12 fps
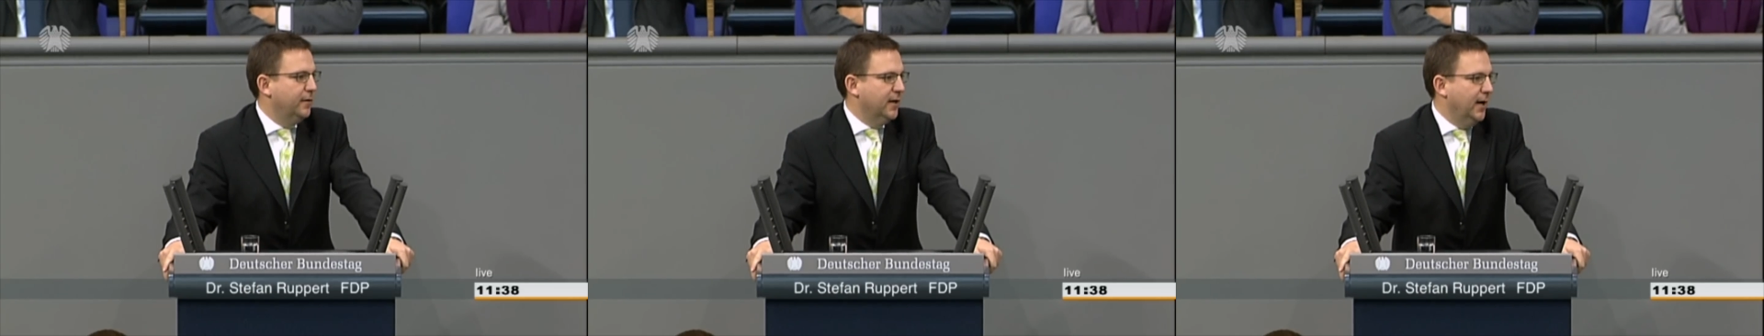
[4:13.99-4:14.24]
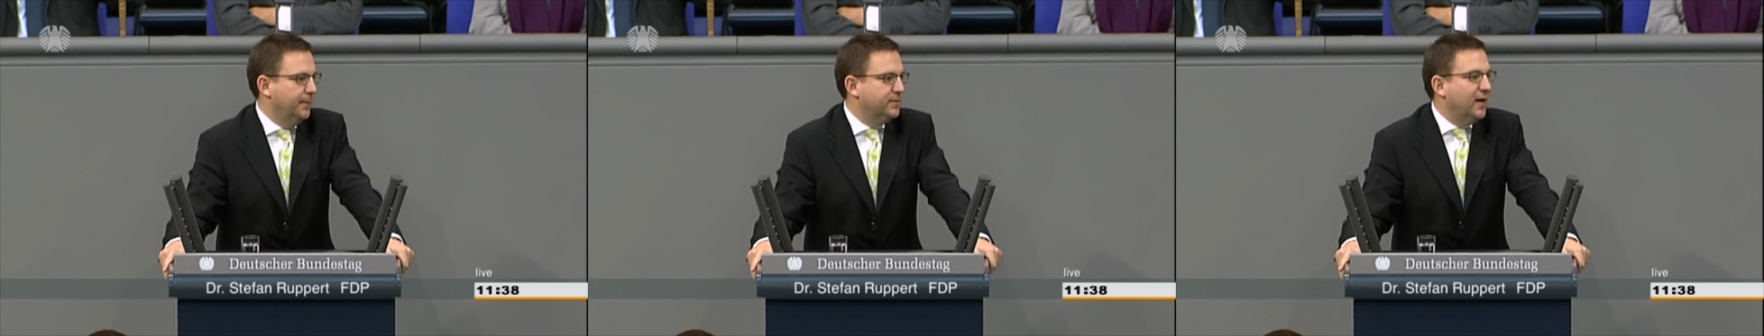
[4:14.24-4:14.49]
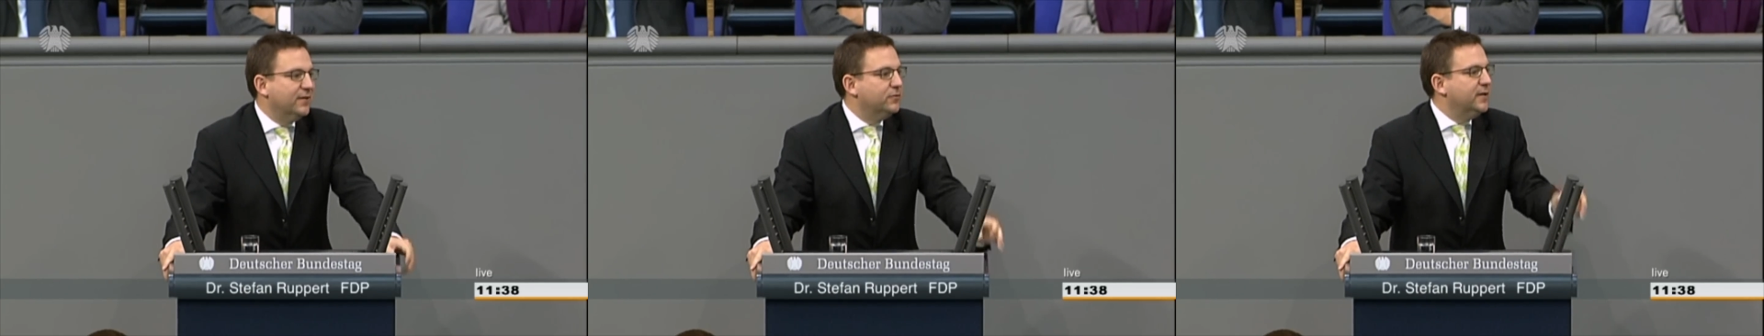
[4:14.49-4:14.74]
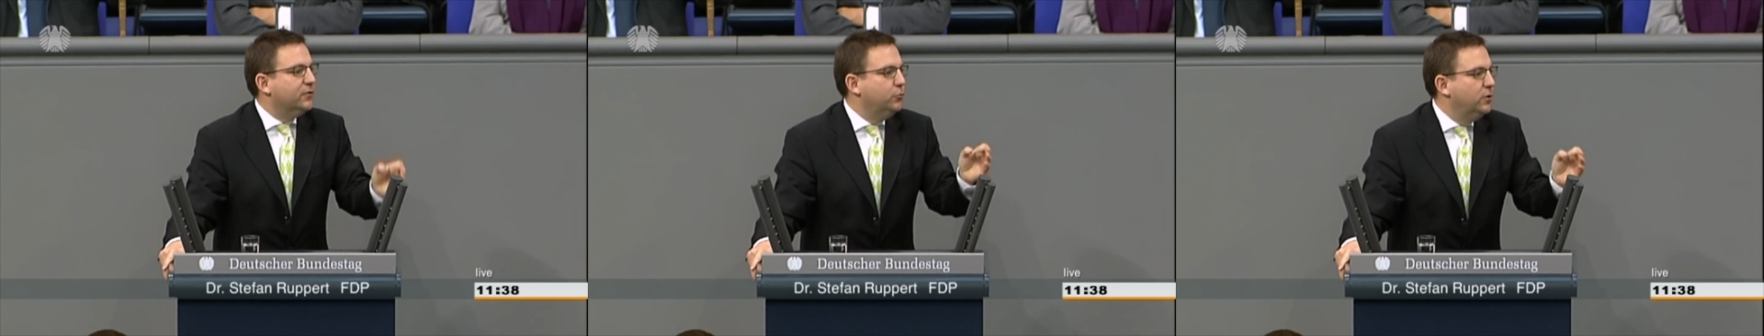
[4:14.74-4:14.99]
gehabt? Also
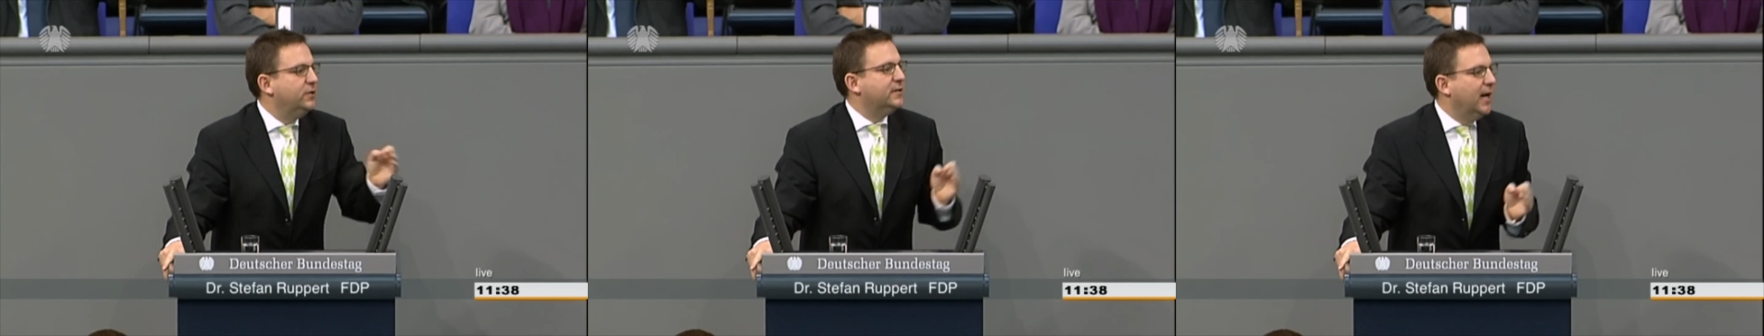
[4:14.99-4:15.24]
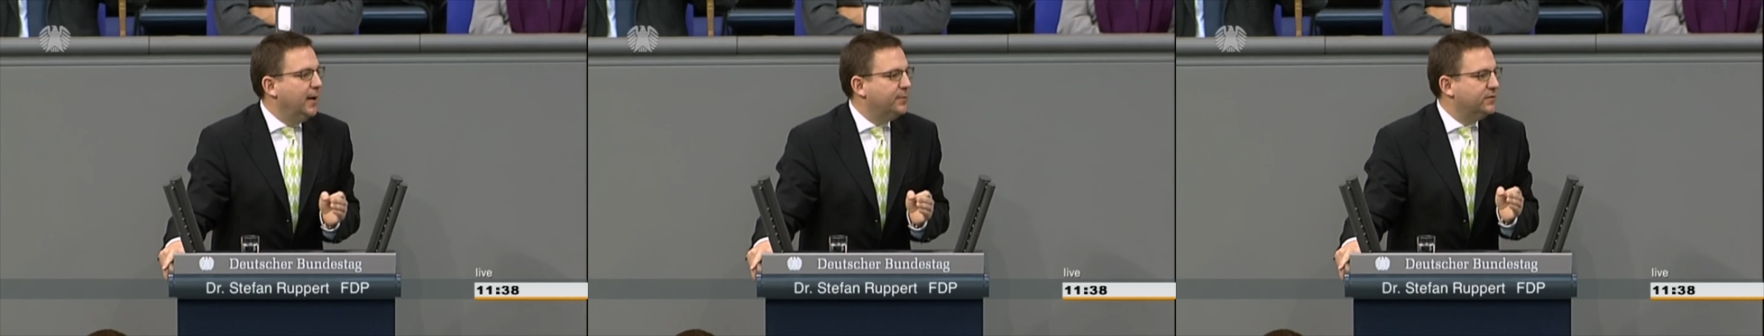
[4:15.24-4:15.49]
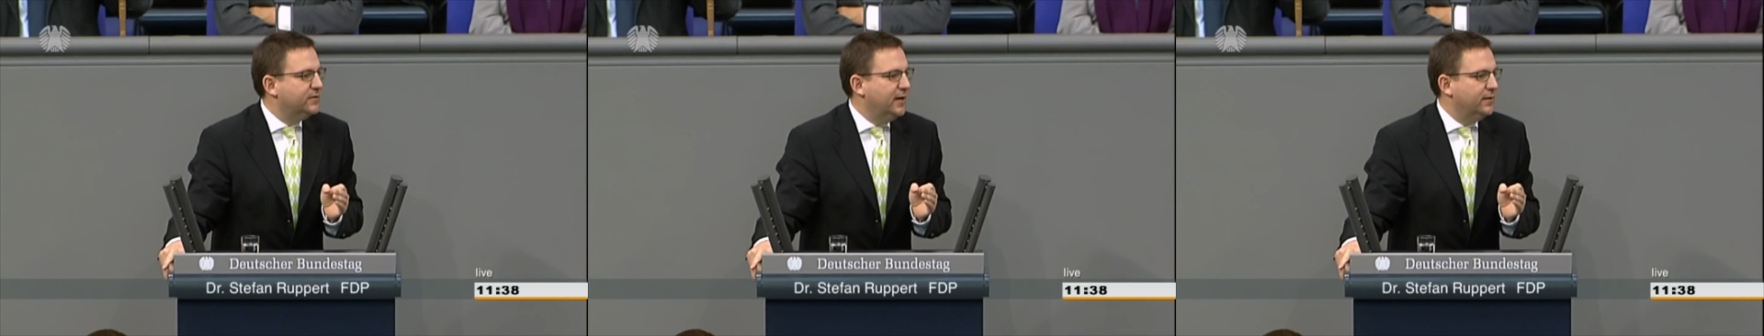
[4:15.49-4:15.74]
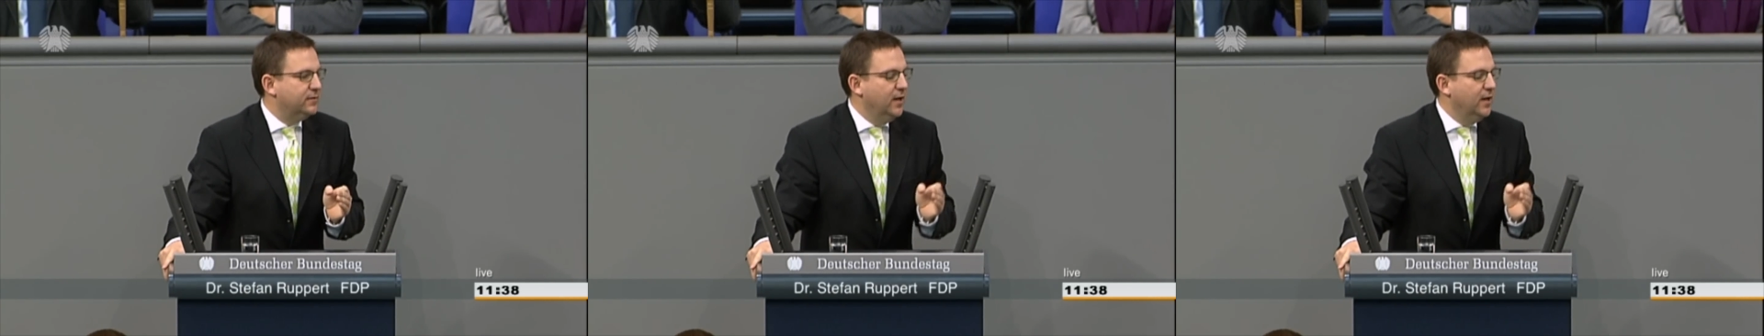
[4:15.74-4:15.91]
natürlich gab es das